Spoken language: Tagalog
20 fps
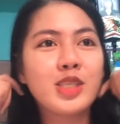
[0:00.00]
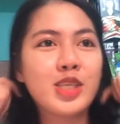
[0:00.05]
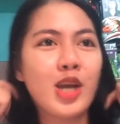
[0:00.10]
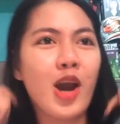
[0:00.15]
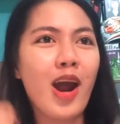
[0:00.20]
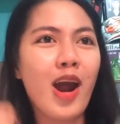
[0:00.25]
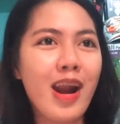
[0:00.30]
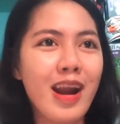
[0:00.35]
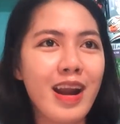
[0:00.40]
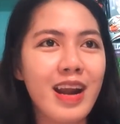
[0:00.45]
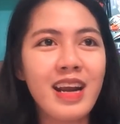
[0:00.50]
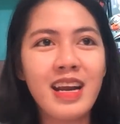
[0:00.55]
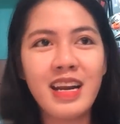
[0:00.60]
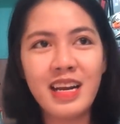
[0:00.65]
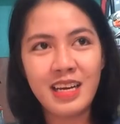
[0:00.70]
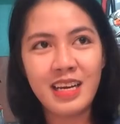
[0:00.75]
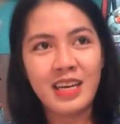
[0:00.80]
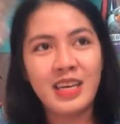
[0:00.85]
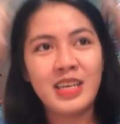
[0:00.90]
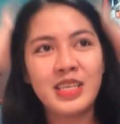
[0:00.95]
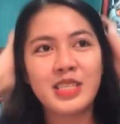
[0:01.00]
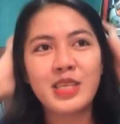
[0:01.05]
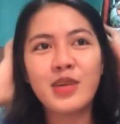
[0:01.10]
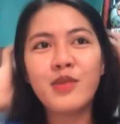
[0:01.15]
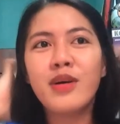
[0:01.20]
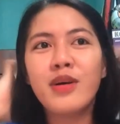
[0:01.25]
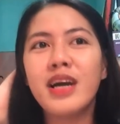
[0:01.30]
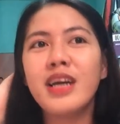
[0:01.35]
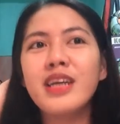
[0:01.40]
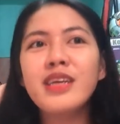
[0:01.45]
Char!
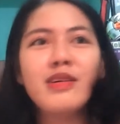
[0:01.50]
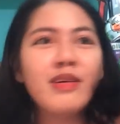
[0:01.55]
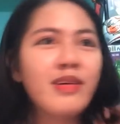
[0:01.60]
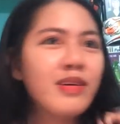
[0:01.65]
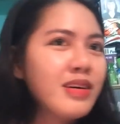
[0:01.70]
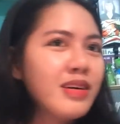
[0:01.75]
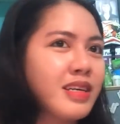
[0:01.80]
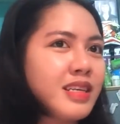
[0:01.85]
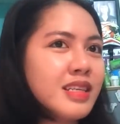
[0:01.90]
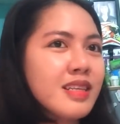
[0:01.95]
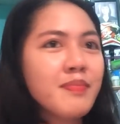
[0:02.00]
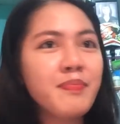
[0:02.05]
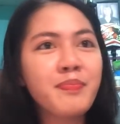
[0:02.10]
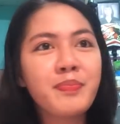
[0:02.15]
So, ayun.